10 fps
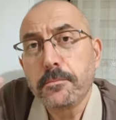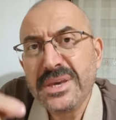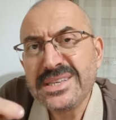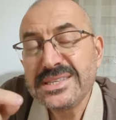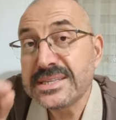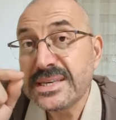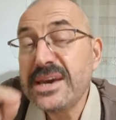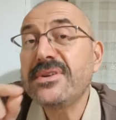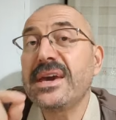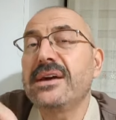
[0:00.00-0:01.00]
biz
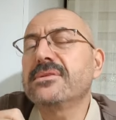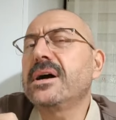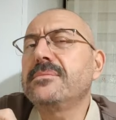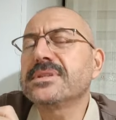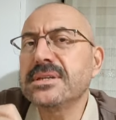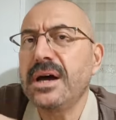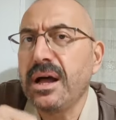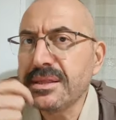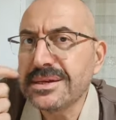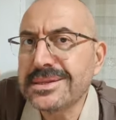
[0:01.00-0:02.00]
sevk evrağımızı
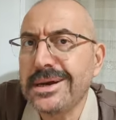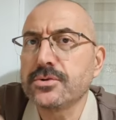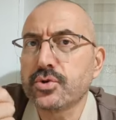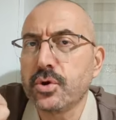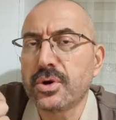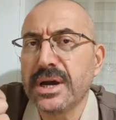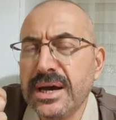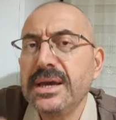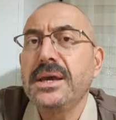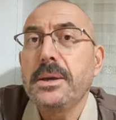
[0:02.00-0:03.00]
aldıktan
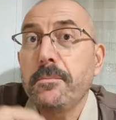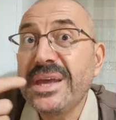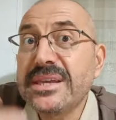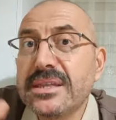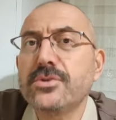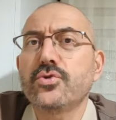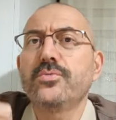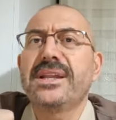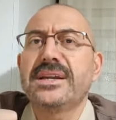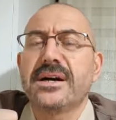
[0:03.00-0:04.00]
sonra PTT
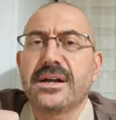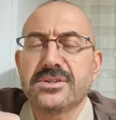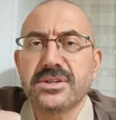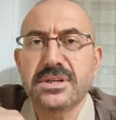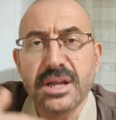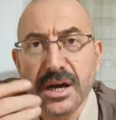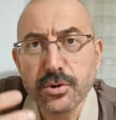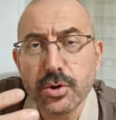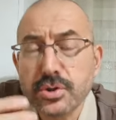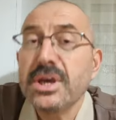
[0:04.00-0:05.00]
şubeleri aracılığıyla
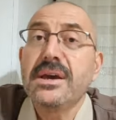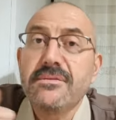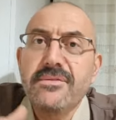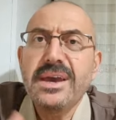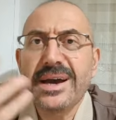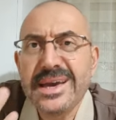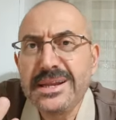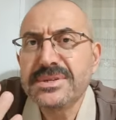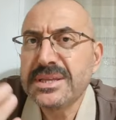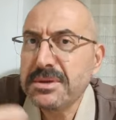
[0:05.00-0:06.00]
alıyoruz veya
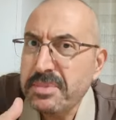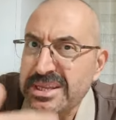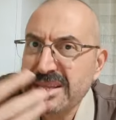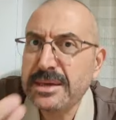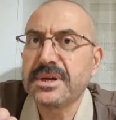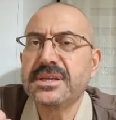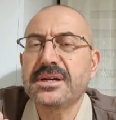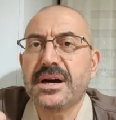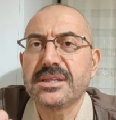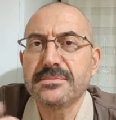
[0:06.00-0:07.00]
elimizde bir
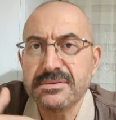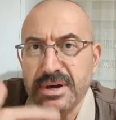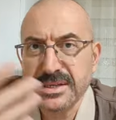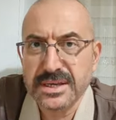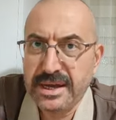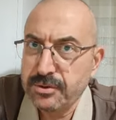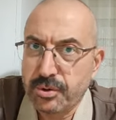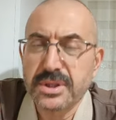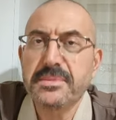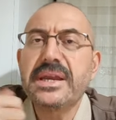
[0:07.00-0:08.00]
petitematik kartımız varsa hani
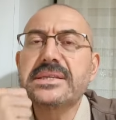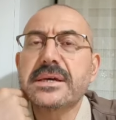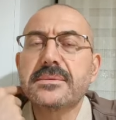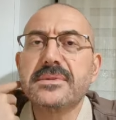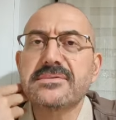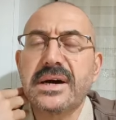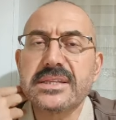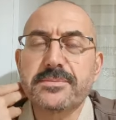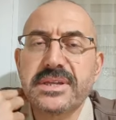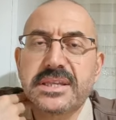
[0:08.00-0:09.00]
orada bir hesabımız
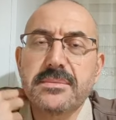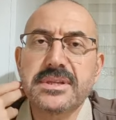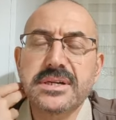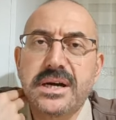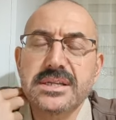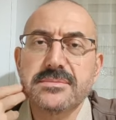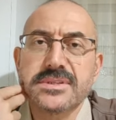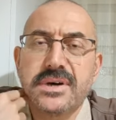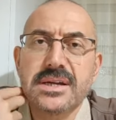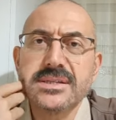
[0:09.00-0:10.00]
vardır, petitematik
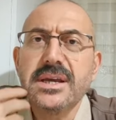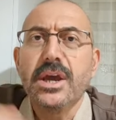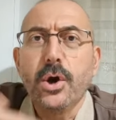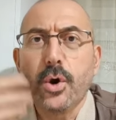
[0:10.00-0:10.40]
kartımız vardır.